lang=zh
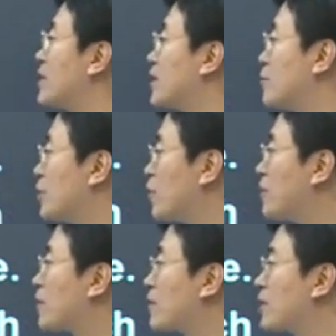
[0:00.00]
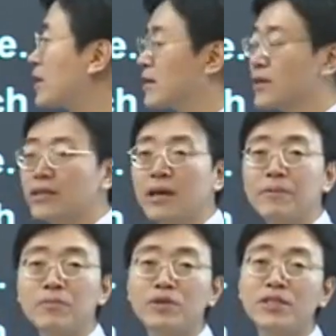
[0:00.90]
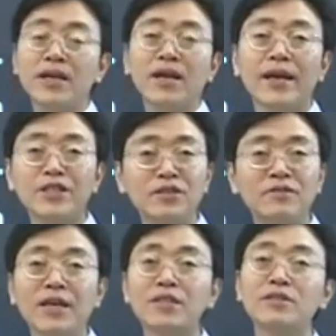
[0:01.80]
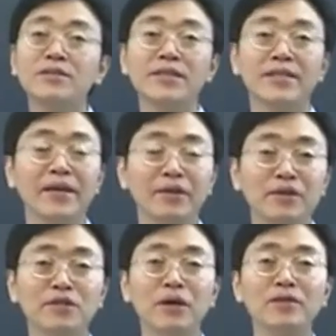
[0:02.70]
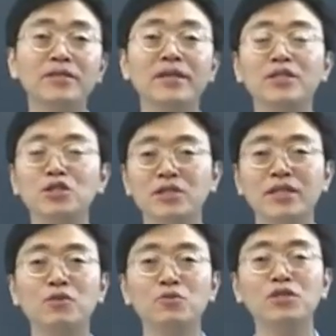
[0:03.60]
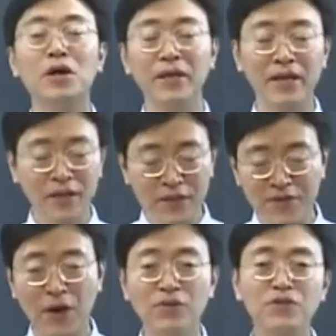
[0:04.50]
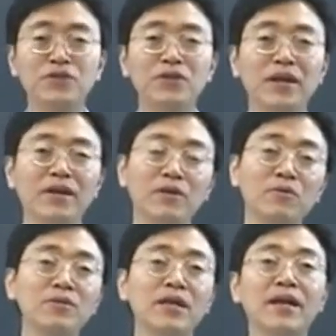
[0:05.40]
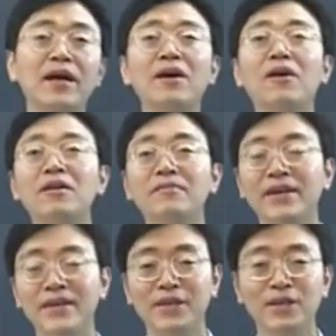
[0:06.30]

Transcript: He will be earning，他并不是将来正在挣这个钱，而是表示这个挣钱多少呢，早就知道了，跟工厂谈好了呗，